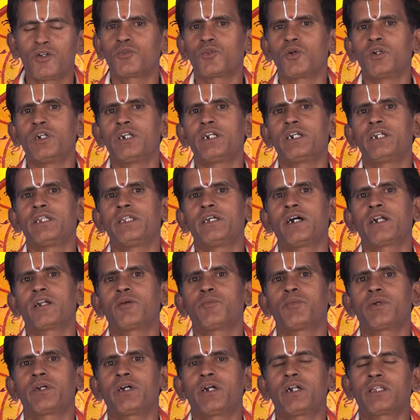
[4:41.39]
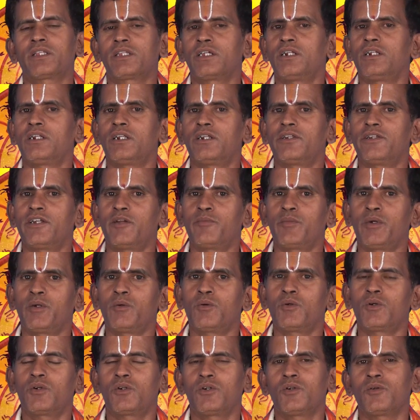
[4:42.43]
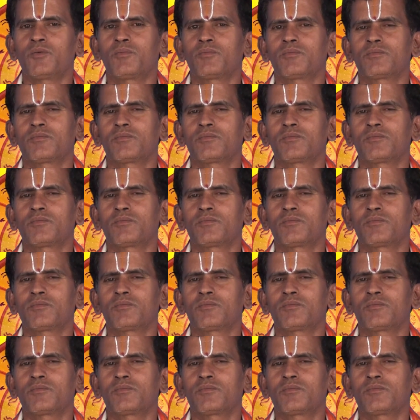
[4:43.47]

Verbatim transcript: தொழில் ரீதியான பிரயாணத்தில் நன்மை உண்டு